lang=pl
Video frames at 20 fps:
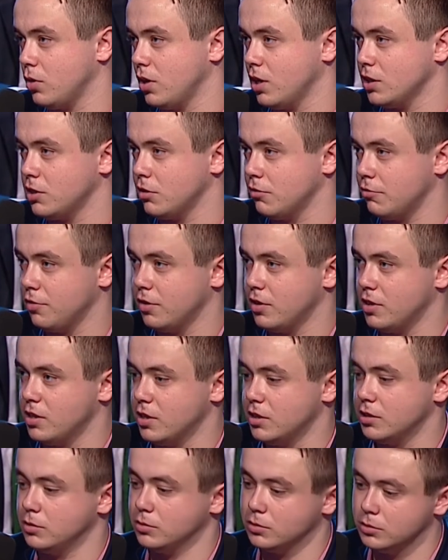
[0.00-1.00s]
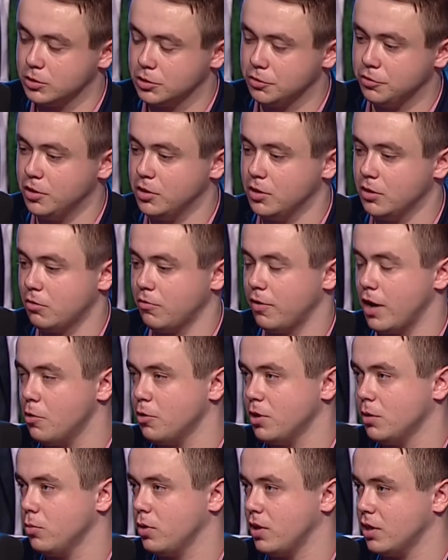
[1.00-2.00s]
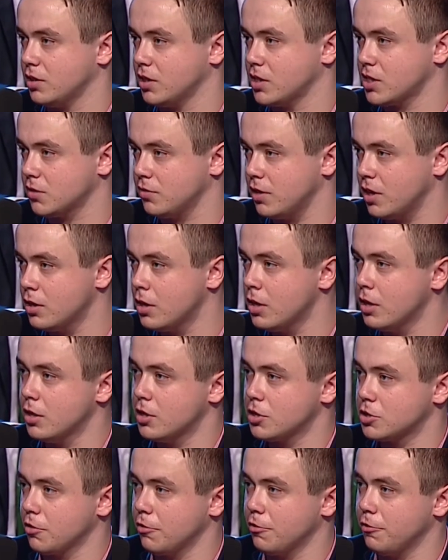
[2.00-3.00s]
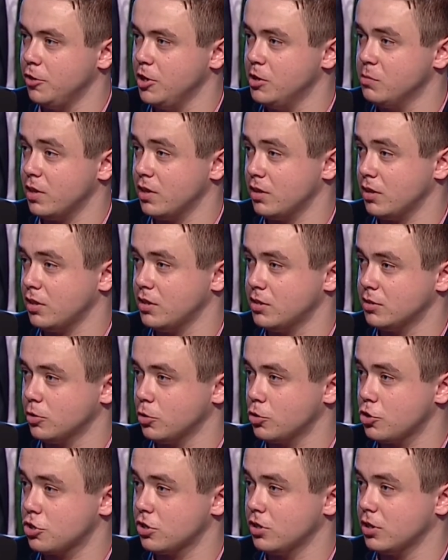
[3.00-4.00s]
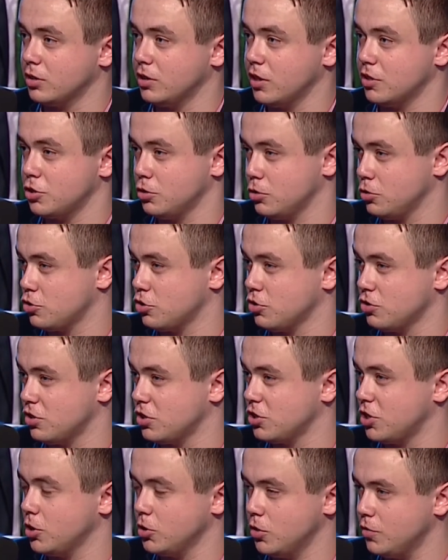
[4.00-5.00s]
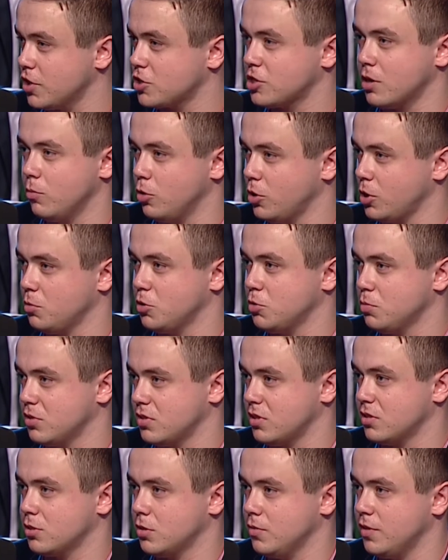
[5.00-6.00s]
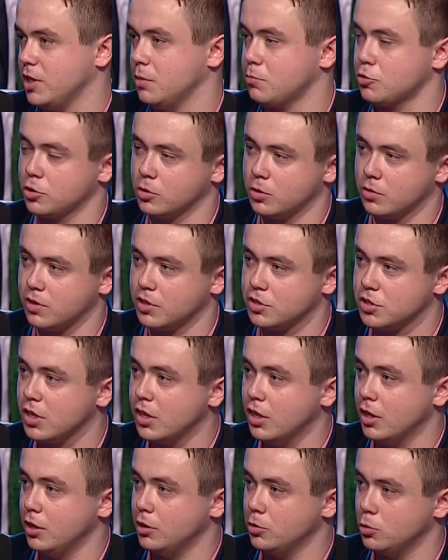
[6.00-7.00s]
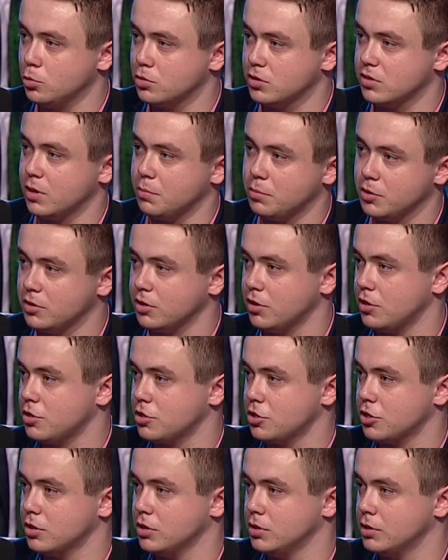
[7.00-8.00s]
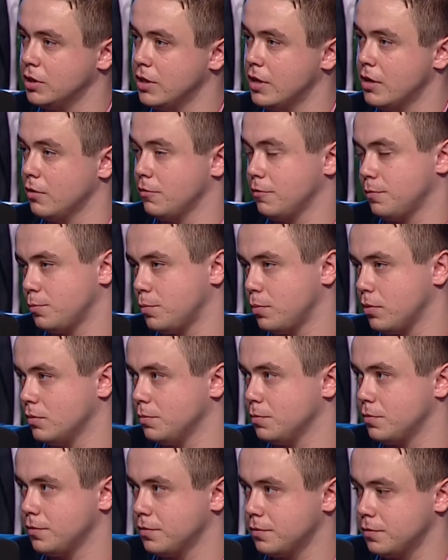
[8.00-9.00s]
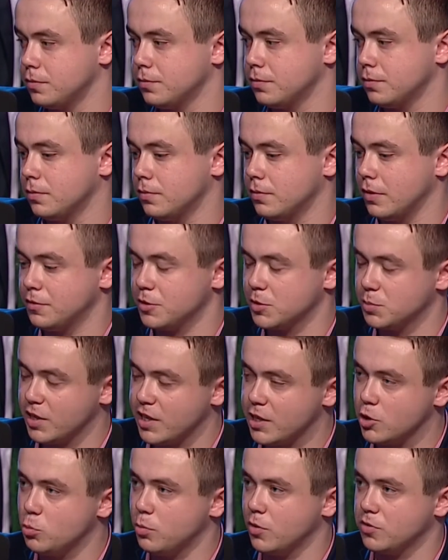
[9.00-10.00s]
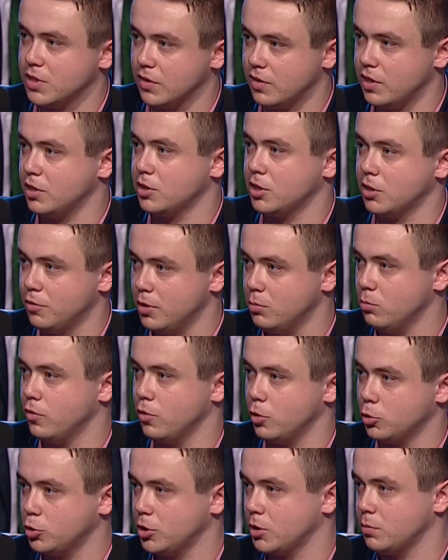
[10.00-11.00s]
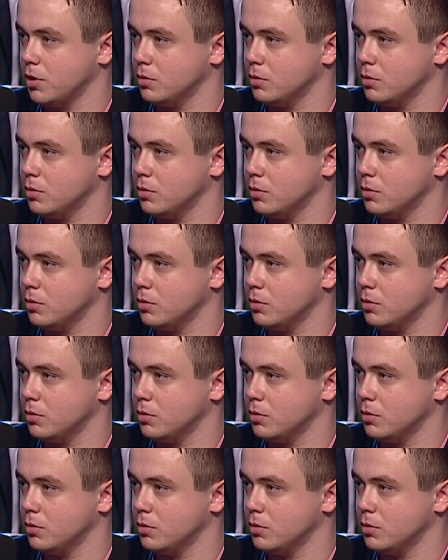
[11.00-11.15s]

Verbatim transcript: bogata w wiele y, chwil chwały i bohaterstwa, że w filmach historycznych, także dotyczących średniowiecza, moglibyśmy zdecydowanie przodować. I tu chcę zapytać, czy we wspieraniu powstawania tych filmów, o których